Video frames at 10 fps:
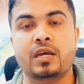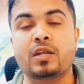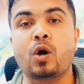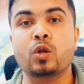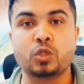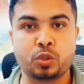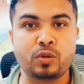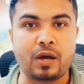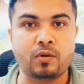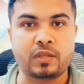এটা হলো
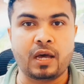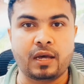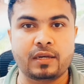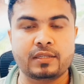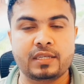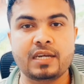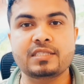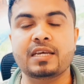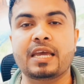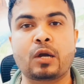শোনা কথা ঠিক
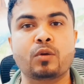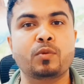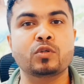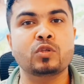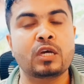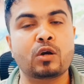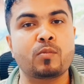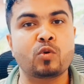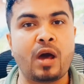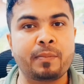আছে এখন পর্যন্ত
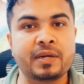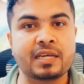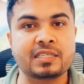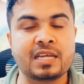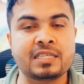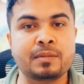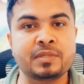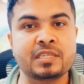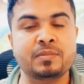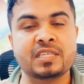এরকম কোনো আপডেট আসে না যে
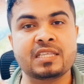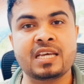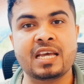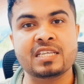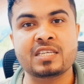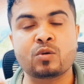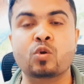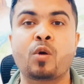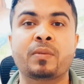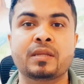ভিজিট ভিসা দিয়ে এসে
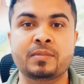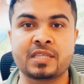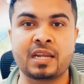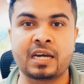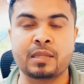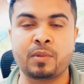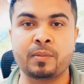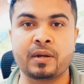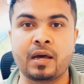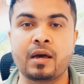কোনো কোম্পানিতে ভিসা লাগাতে
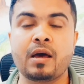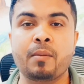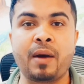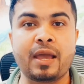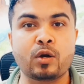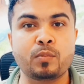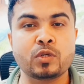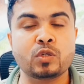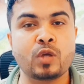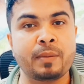পারবেন না বা এখন
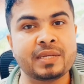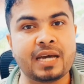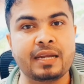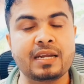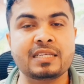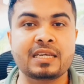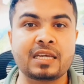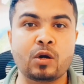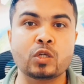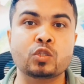পর্যন্ত আমি জানি না যে
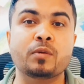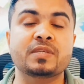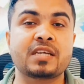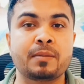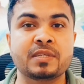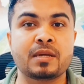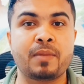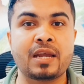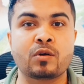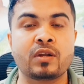কেহ জব সিকার ভিসা
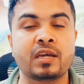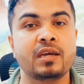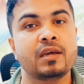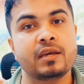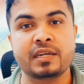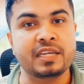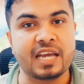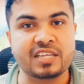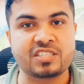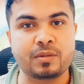বাহির করে
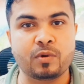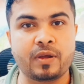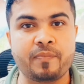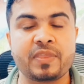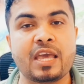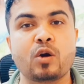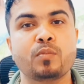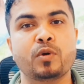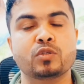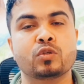নিয়ে আসছে বলে
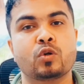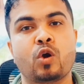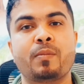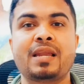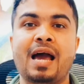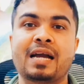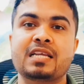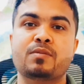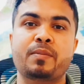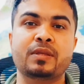এখন পর্যন্ত নর্মালি
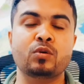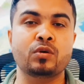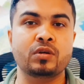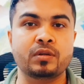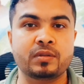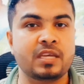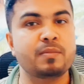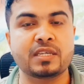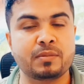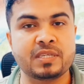আগে যেভাবে দুই
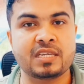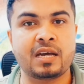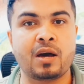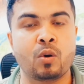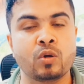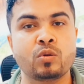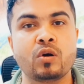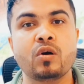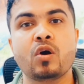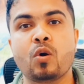তিন মাসের ভিসা
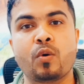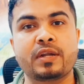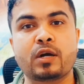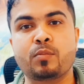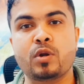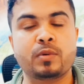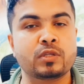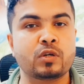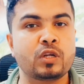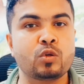হয়তো ওইটা এখন
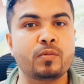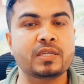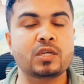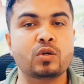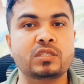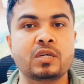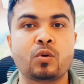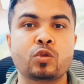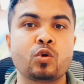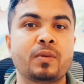পরিবর্তন করে দুই মাসের হচ্ছে
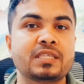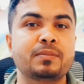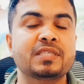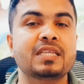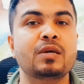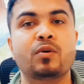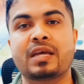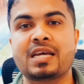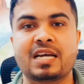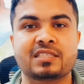ওই দুই মাসের ভিসা দিয়ে
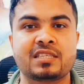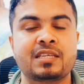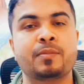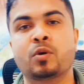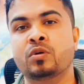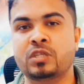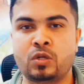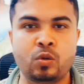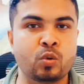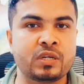অনেকেই আসতেছে আমি
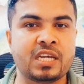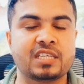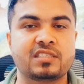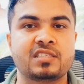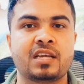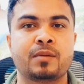কন্টিনিউ লুক নিয়ে আসতেছি